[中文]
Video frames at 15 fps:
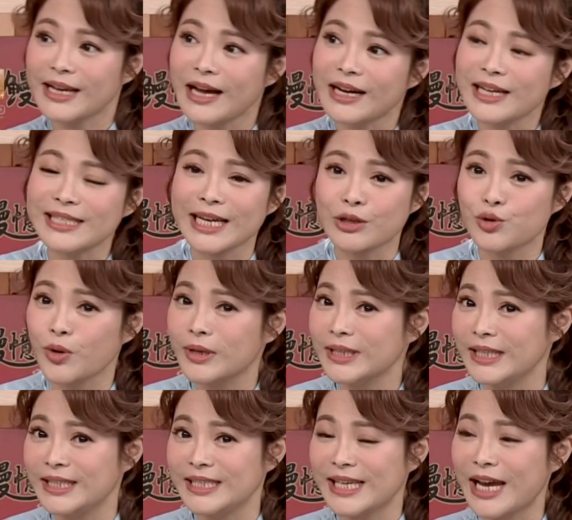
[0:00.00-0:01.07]
刚刚讲说
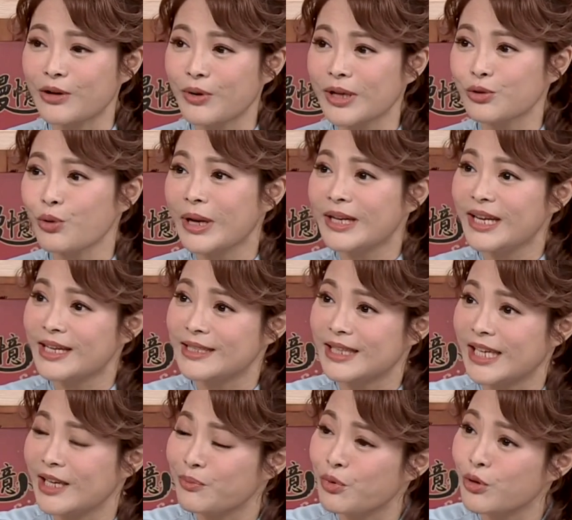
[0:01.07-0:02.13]
以前阿妈锻炼
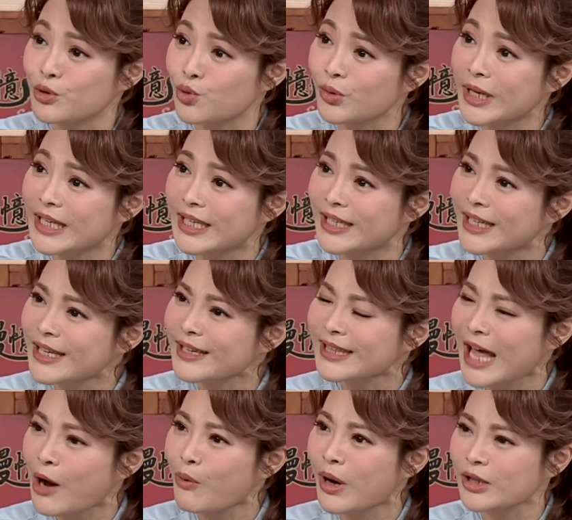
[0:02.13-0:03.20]
体魄，除了你那个
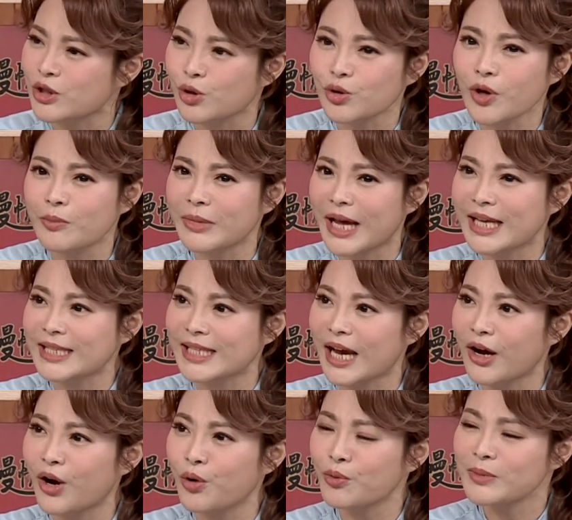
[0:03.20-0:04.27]
打网球，对我们来
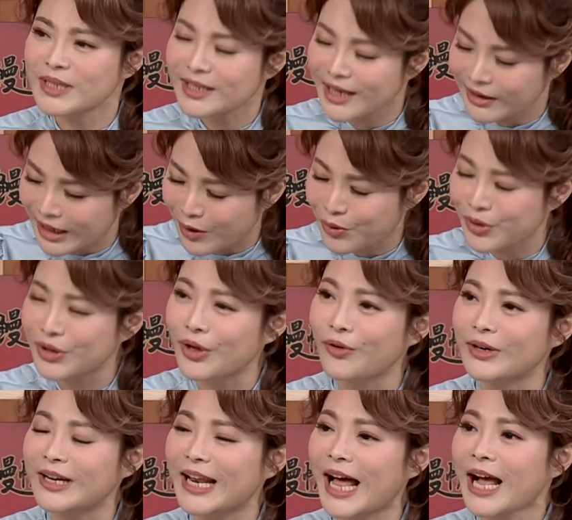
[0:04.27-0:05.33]
讲哈，我们知道要运
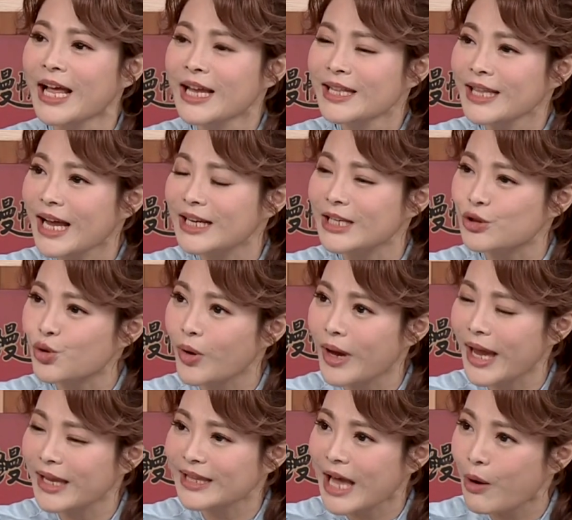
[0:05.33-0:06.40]
动了。对。那你说，
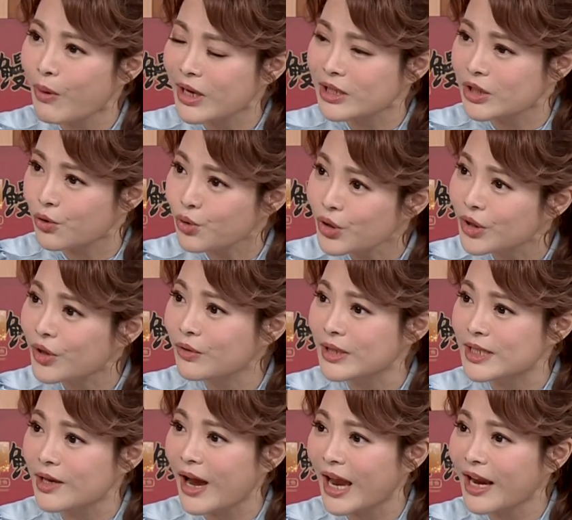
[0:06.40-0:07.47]
哎，打网球运动的
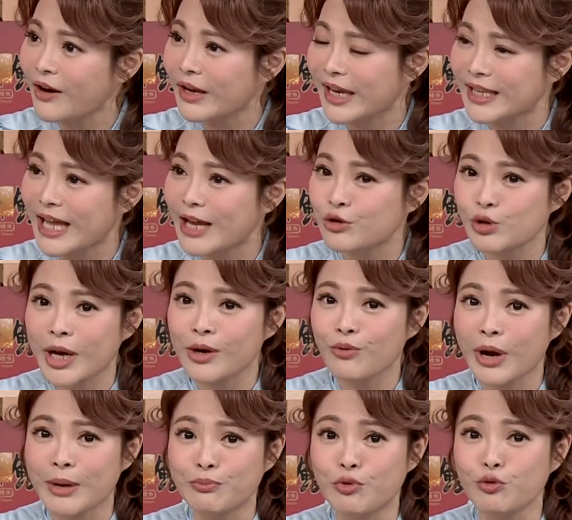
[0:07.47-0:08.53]
时候还要给他砖
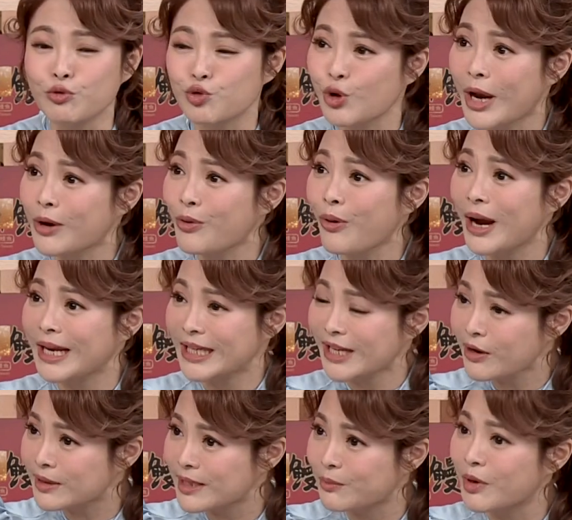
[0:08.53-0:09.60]
块补砖块，
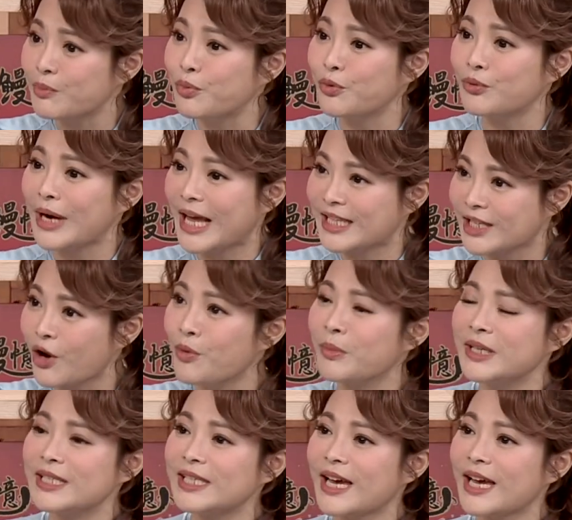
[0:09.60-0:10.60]
要怎么补来教我们？